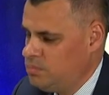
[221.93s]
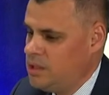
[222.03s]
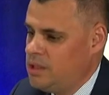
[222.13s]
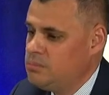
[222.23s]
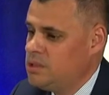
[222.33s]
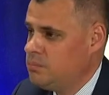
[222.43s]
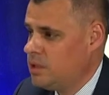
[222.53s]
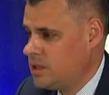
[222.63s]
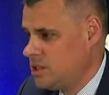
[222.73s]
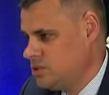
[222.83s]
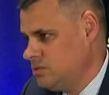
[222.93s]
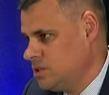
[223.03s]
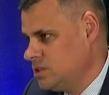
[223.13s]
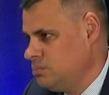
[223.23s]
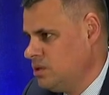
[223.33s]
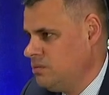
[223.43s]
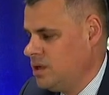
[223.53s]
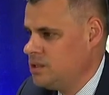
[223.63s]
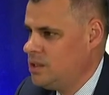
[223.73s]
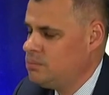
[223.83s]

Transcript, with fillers: были либо доброкачественные заболевания,